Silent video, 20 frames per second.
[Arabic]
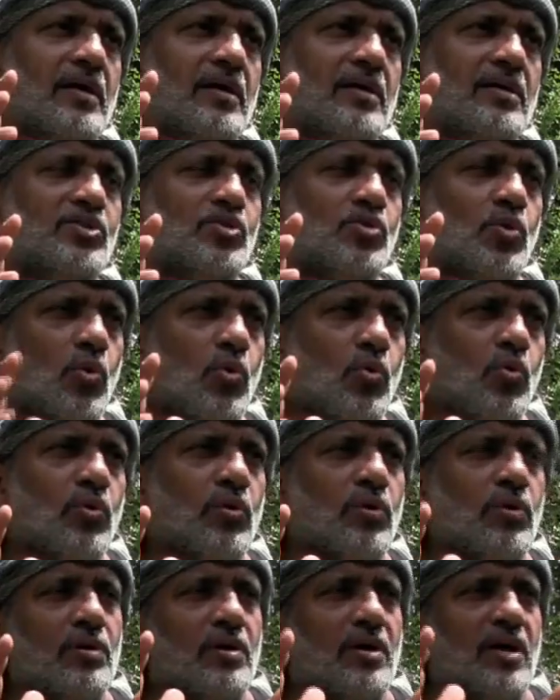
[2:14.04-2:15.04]
سلوك
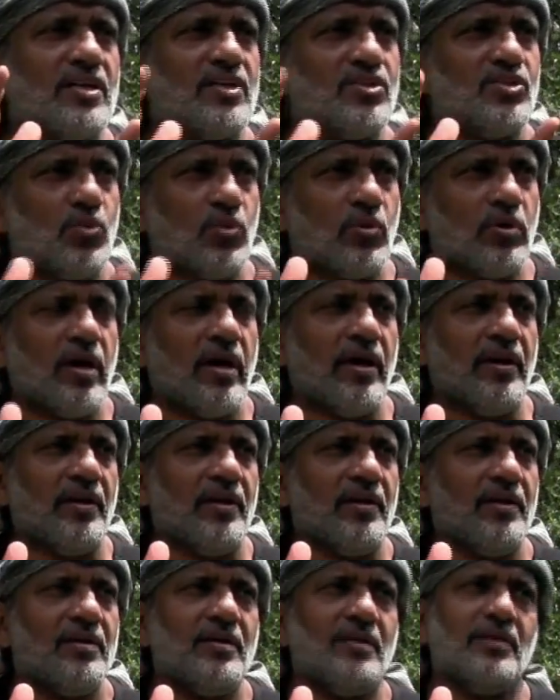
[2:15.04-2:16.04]
السكان
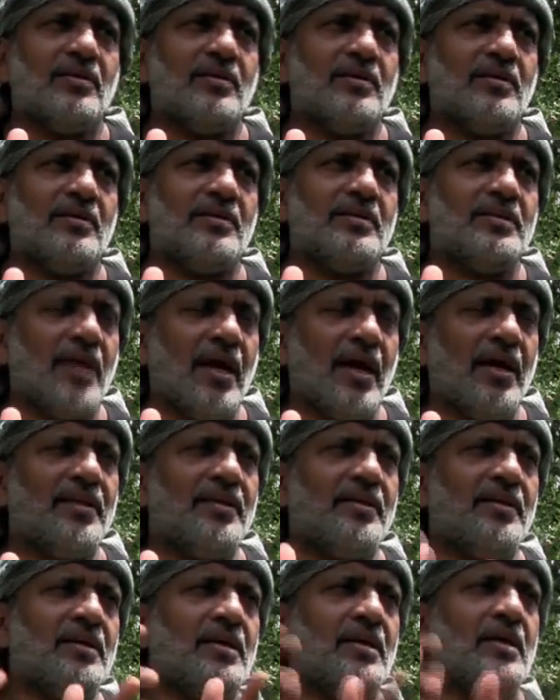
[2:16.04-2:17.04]
يعني
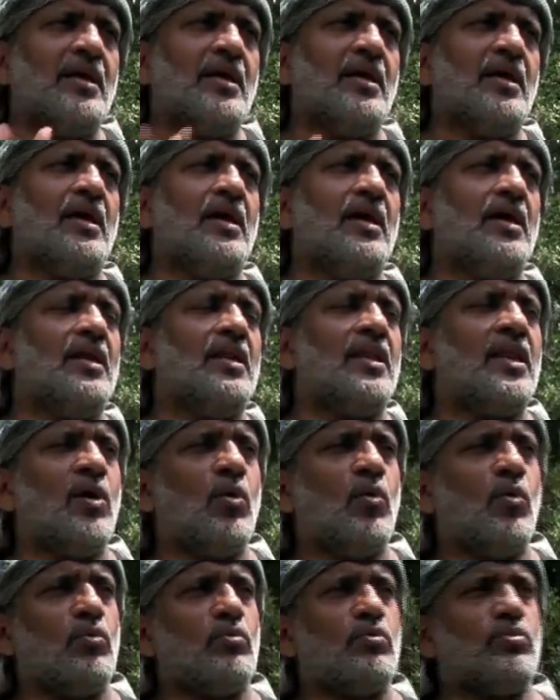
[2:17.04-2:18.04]

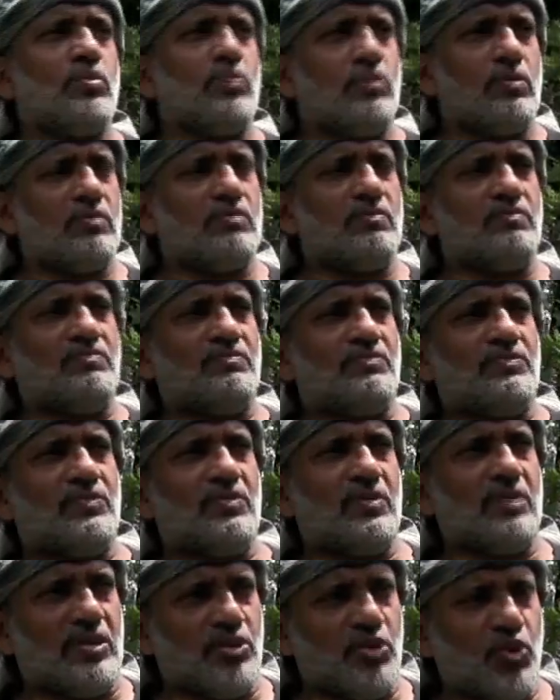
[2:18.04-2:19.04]
لو
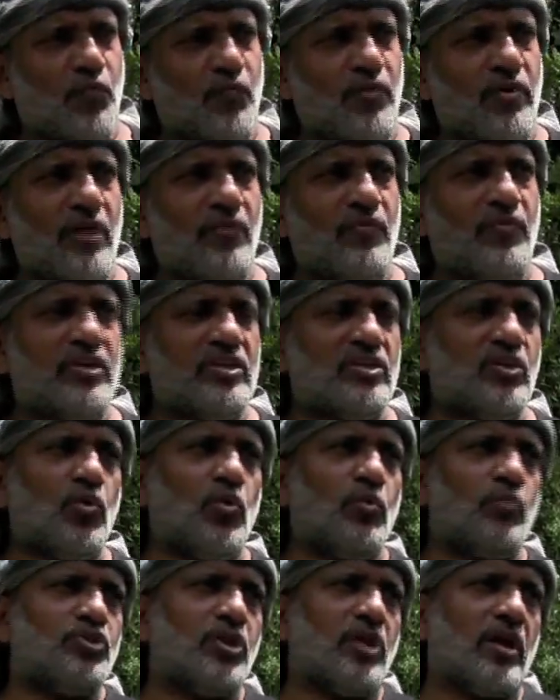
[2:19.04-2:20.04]
شفنا في
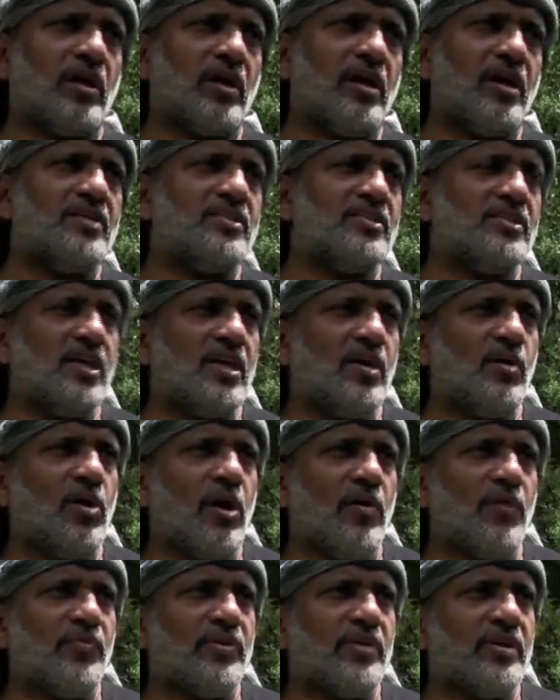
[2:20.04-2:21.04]
جنوب شرق اسيا
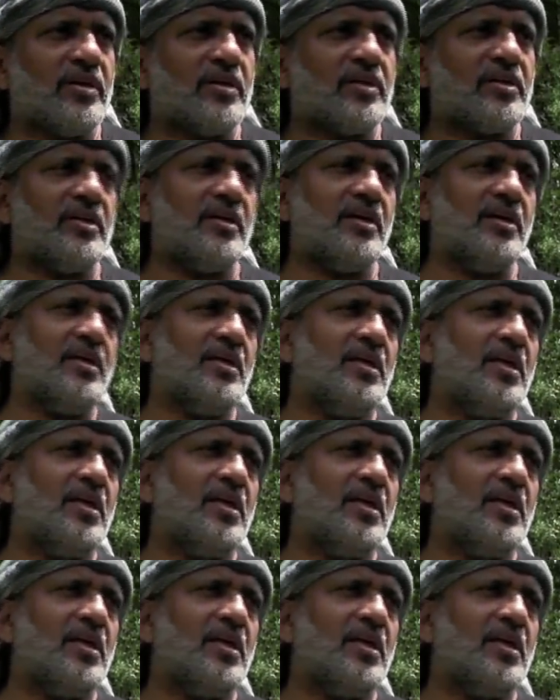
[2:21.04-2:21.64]
وافريقيا